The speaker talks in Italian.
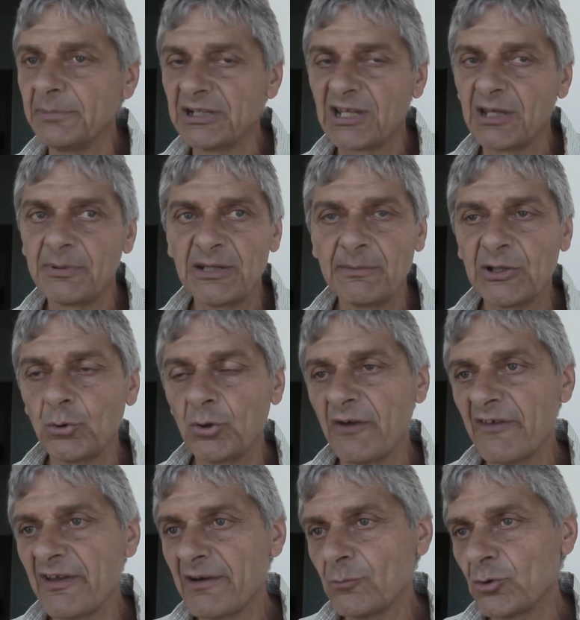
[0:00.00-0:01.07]
perché prima noi
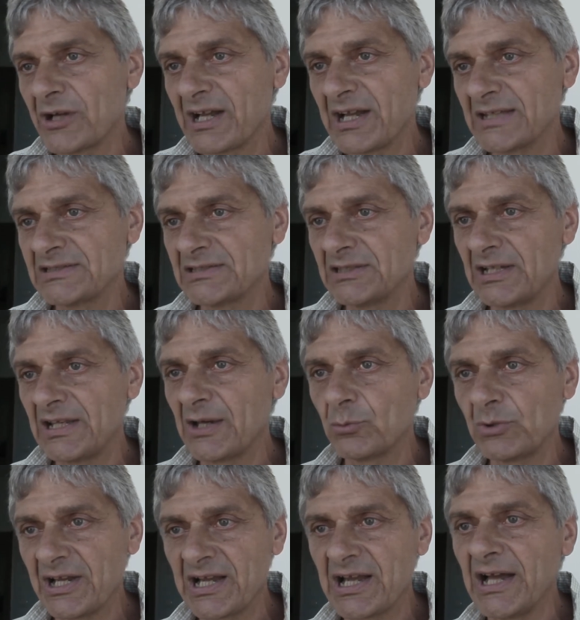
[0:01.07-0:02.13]
avevamo ragazzi
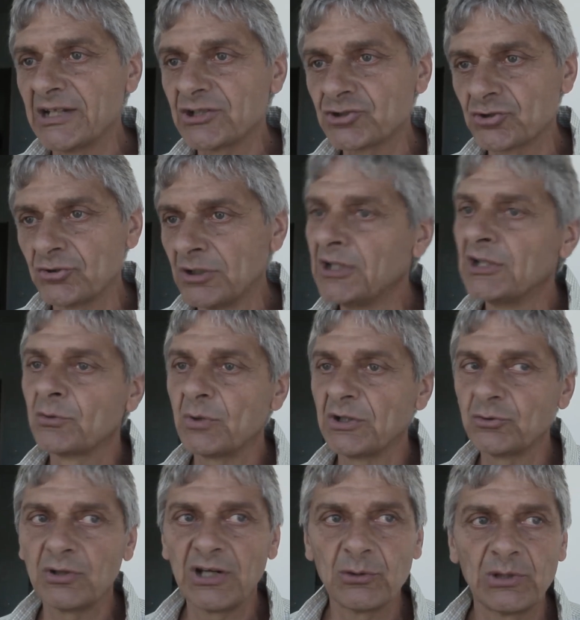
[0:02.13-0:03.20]
dell'Aquila Calcio,
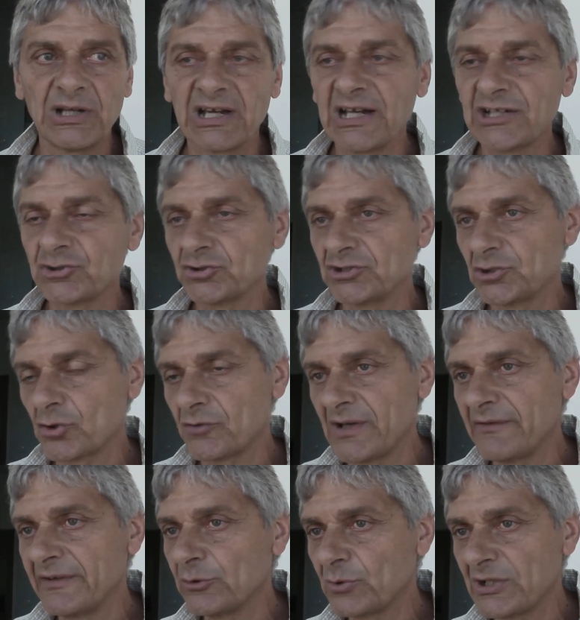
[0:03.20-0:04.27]
quando l'Aquila Calcio si
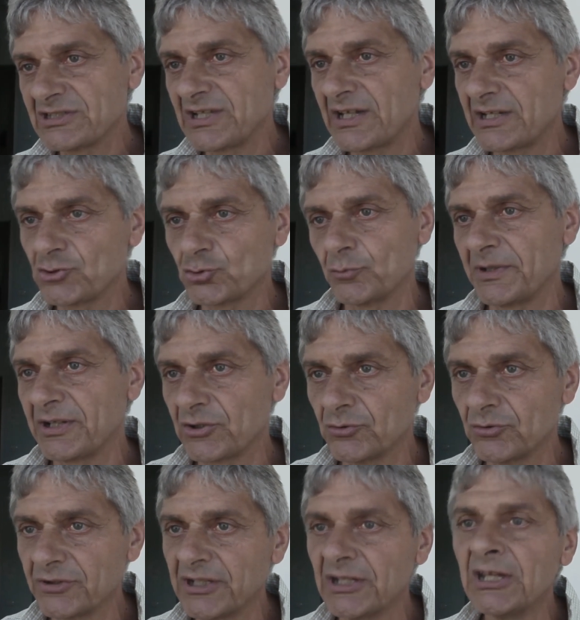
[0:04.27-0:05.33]
trovava in una serie
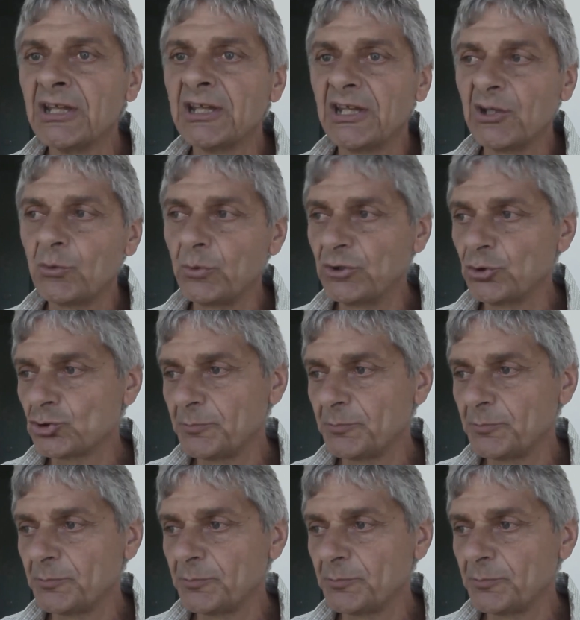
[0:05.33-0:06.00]
superiore e quindi